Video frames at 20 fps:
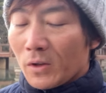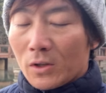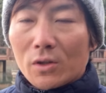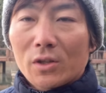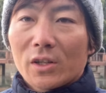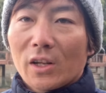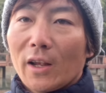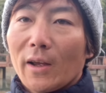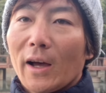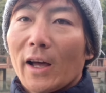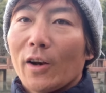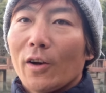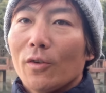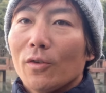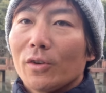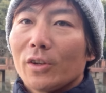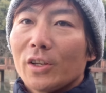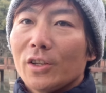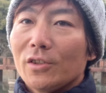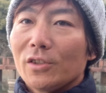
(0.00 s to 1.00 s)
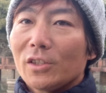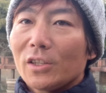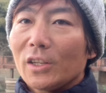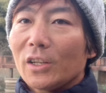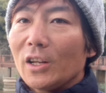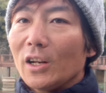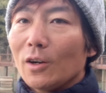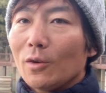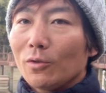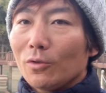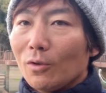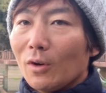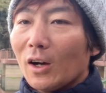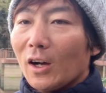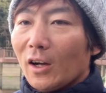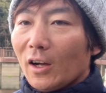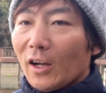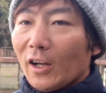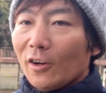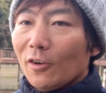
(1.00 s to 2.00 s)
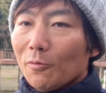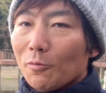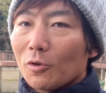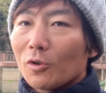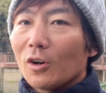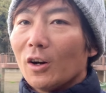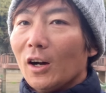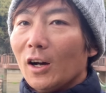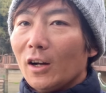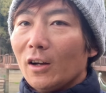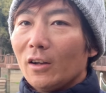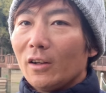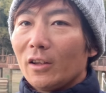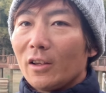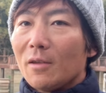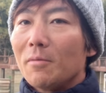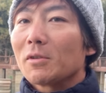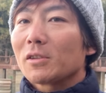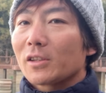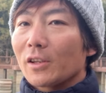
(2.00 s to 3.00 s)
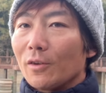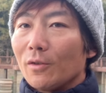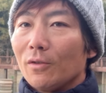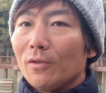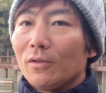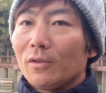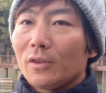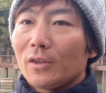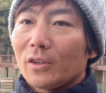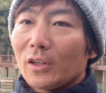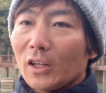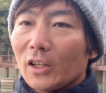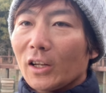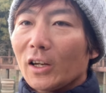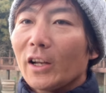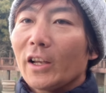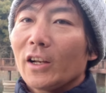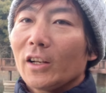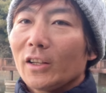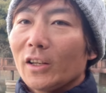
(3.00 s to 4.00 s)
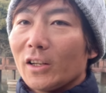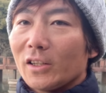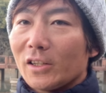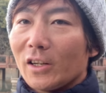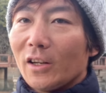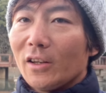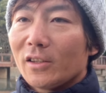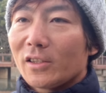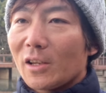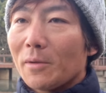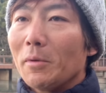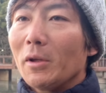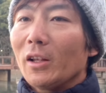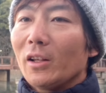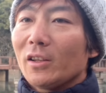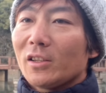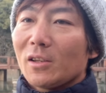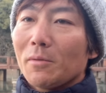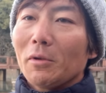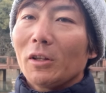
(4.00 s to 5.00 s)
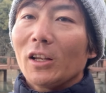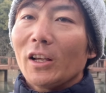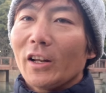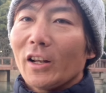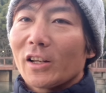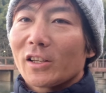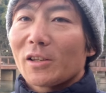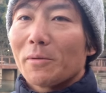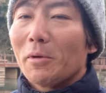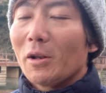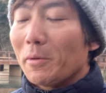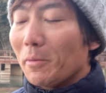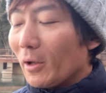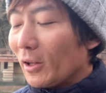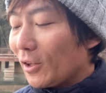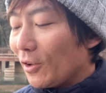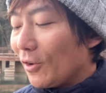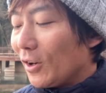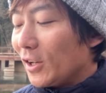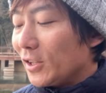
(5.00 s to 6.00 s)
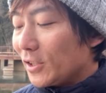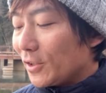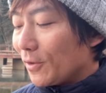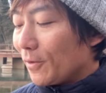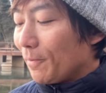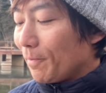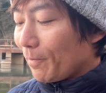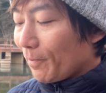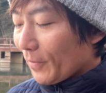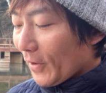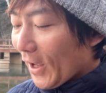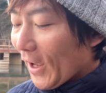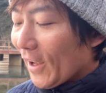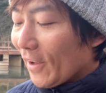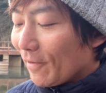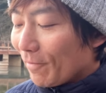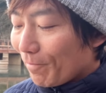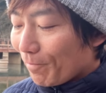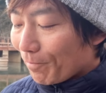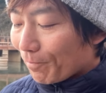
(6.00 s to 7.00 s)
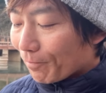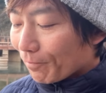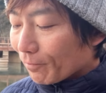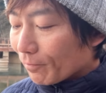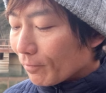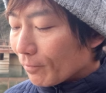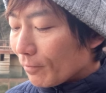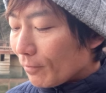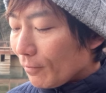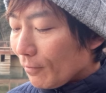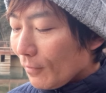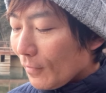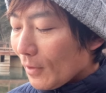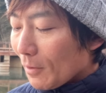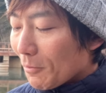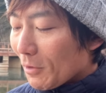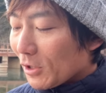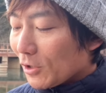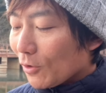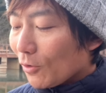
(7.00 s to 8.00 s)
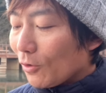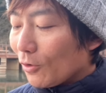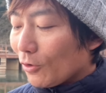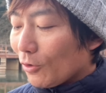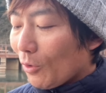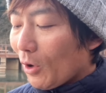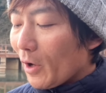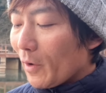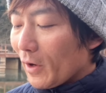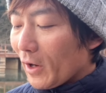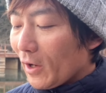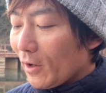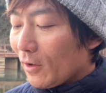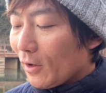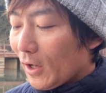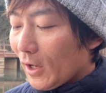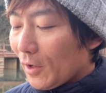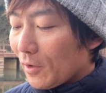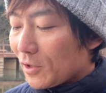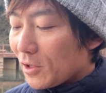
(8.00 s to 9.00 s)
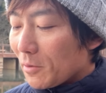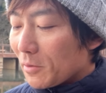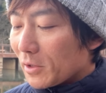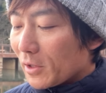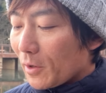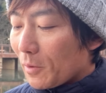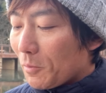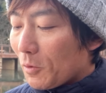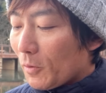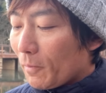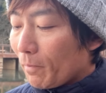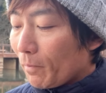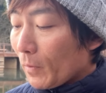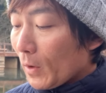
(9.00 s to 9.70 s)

そうですね。あの、技術的なことは、あの、僕は言いますけど、戦い方はですね、攻め、攻めたいなら攻めればっていう感じですはい。まあ、そこの度合いはね、あの、違いますけども。